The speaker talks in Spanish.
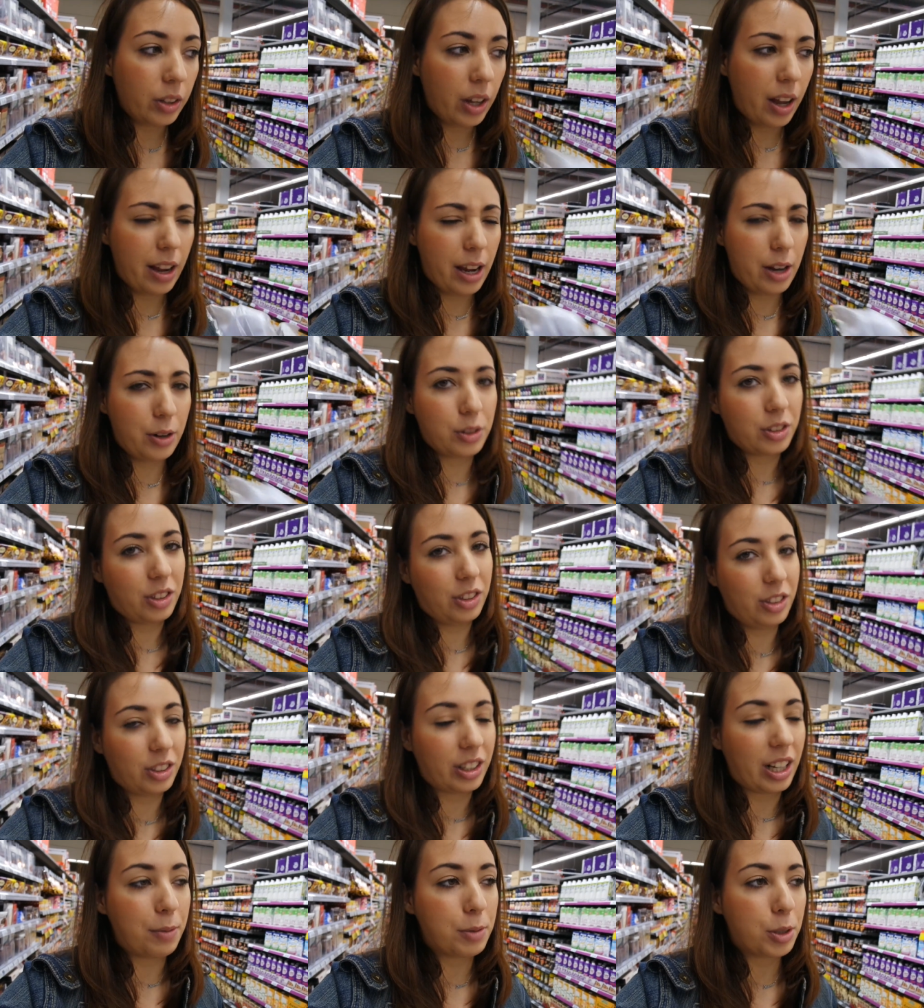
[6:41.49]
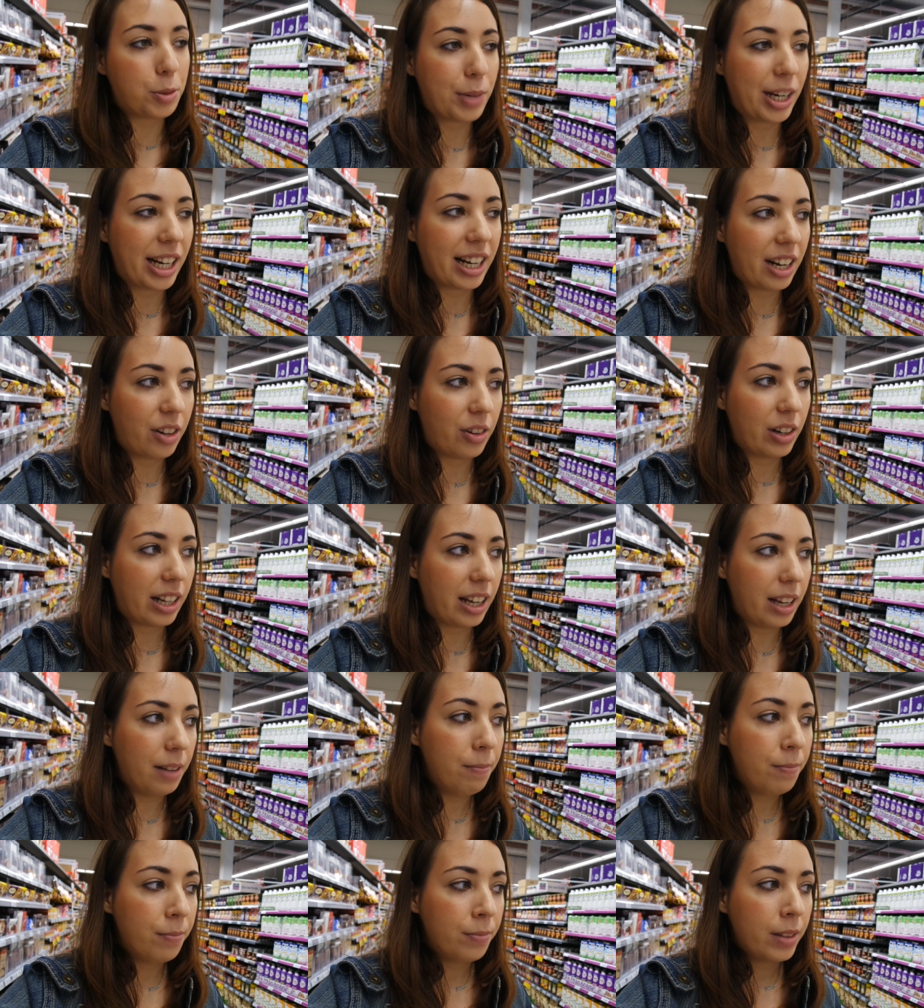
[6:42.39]
todavía no, no tenemos muy claro el
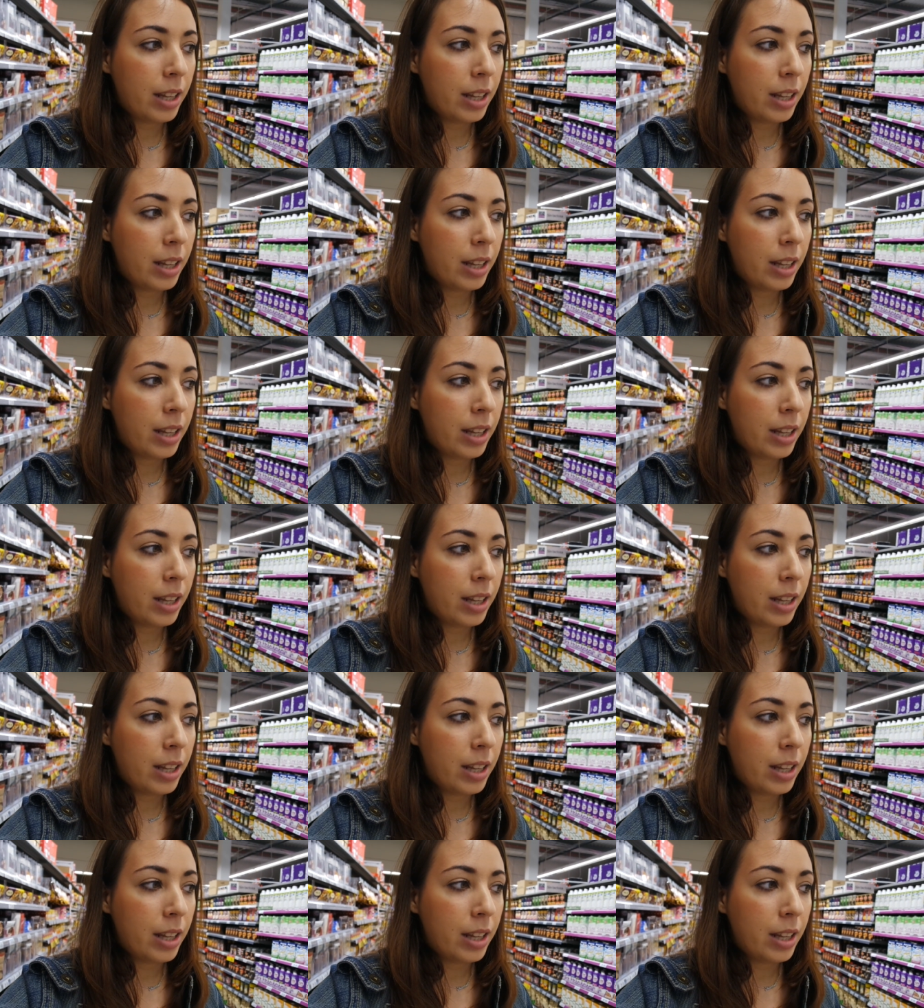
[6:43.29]
qué.